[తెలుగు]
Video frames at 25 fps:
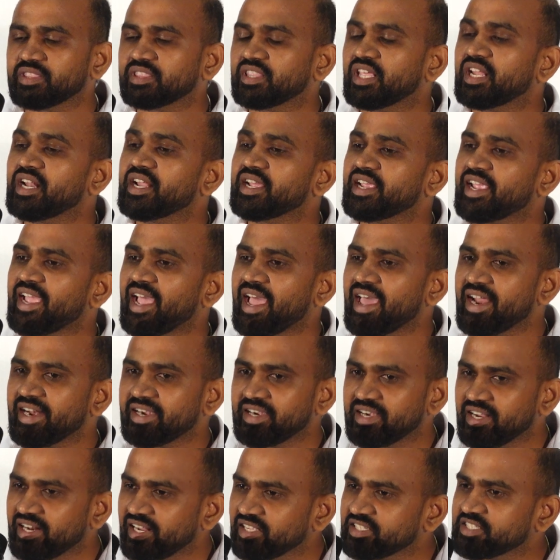తన
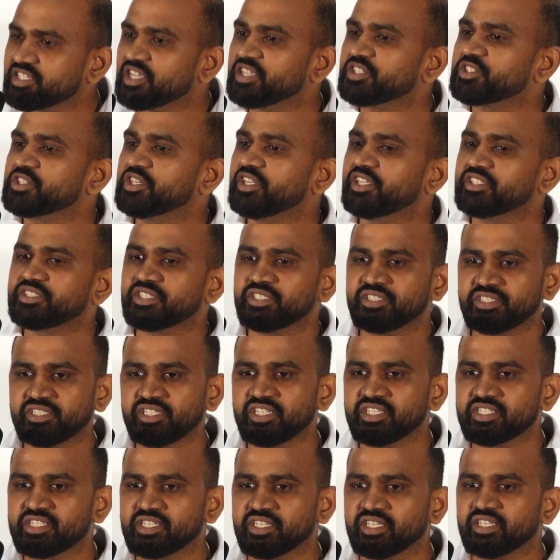క్యారెక్టర్ అసోసినేషన్
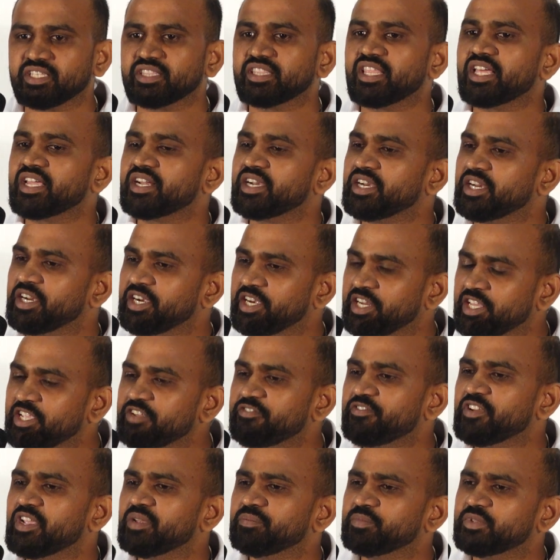చేసి తనని
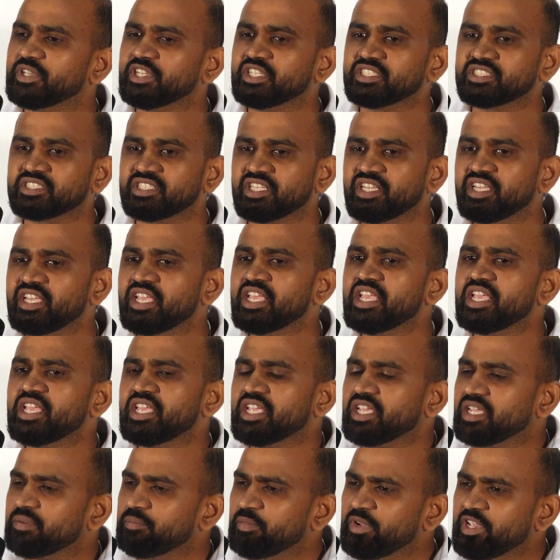డీఫేమ్ చేస్తే
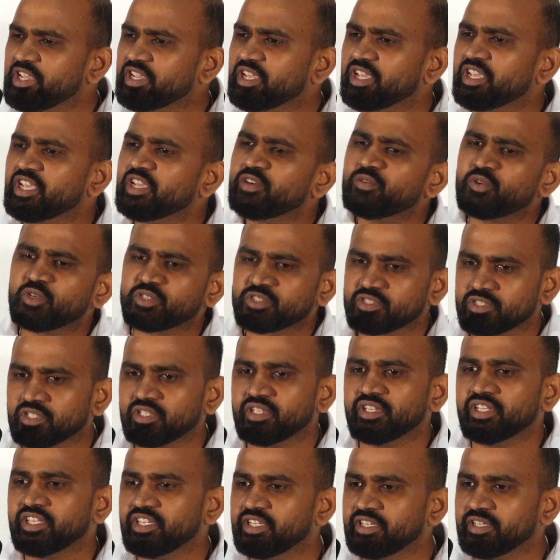మీకేం
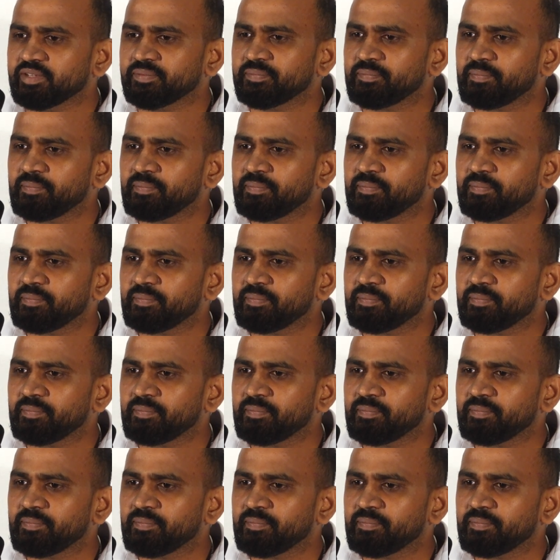వస్తుంది